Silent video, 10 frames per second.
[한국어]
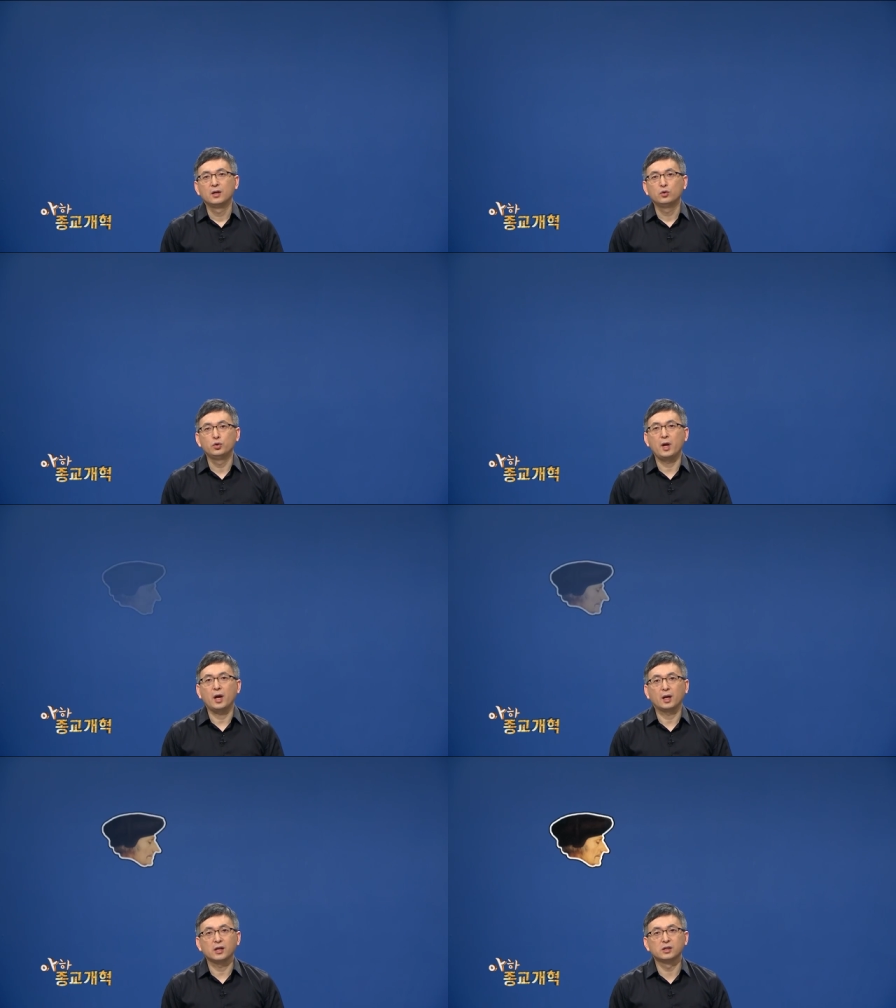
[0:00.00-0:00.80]
후에
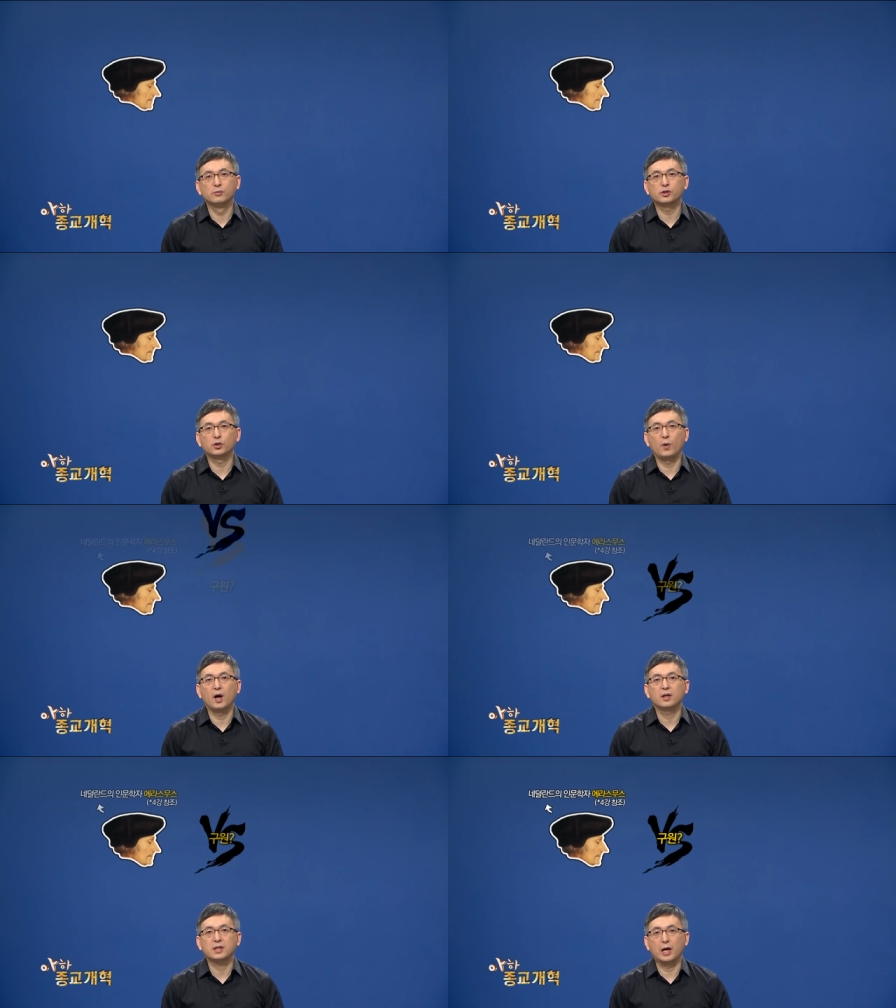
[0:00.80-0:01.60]

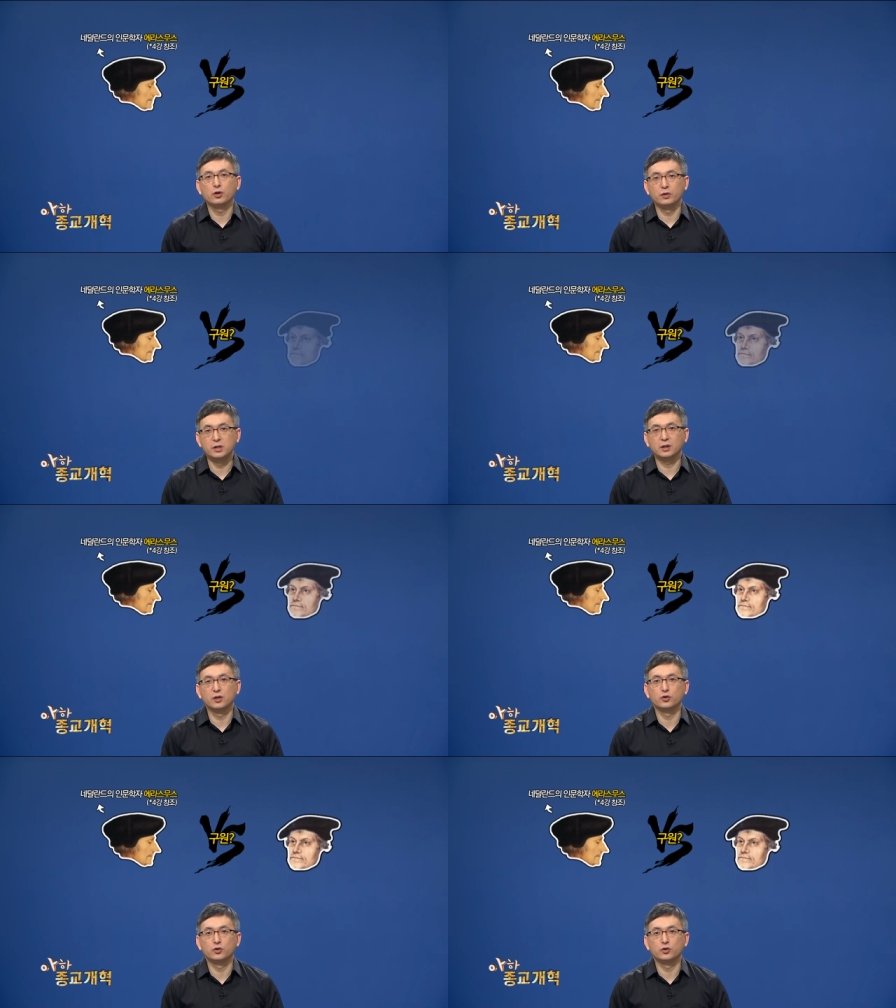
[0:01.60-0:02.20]
에라스무스와 자유의지를